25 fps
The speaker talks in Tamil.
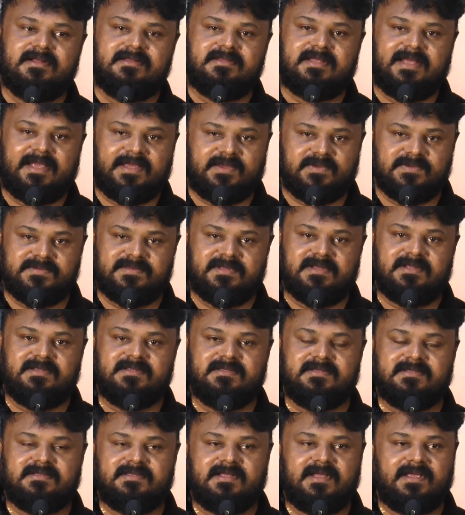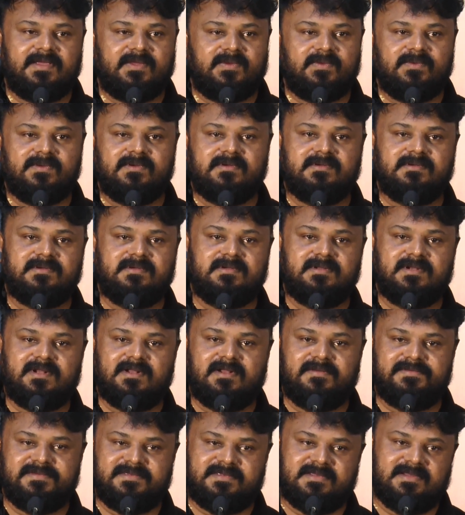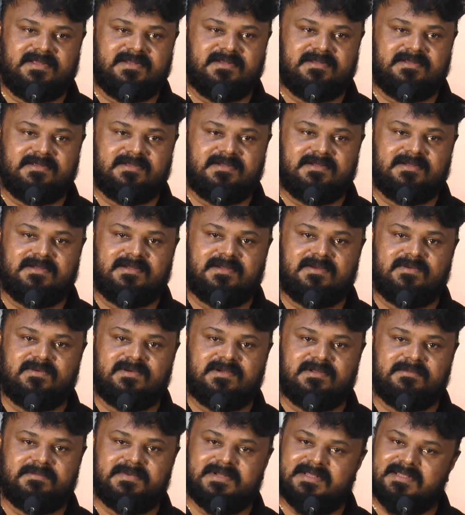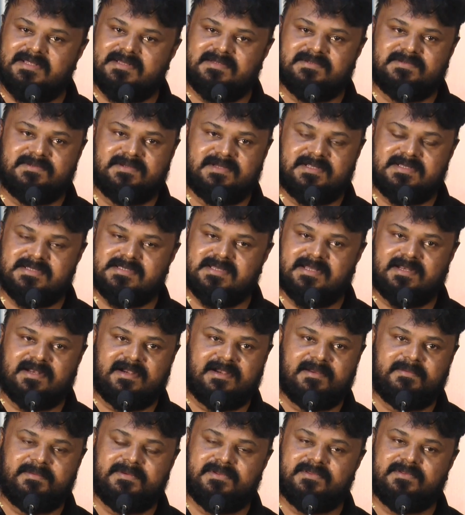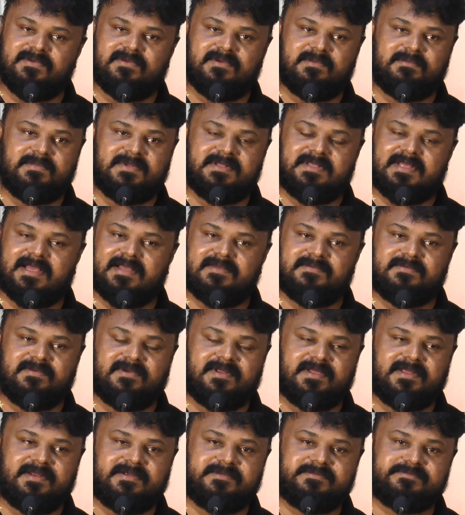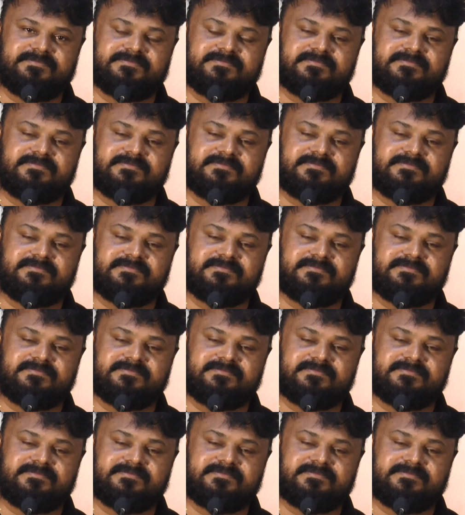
தேங்க்யூ சார் தேங்க்யூ ரவி சார் அவரோட பிரதர் சுரேஷ் சார் ரெண்டு பேர்த்துக்கும் ரொம்ப தேங்க்ஸ் சொல்லிக்கிறேன்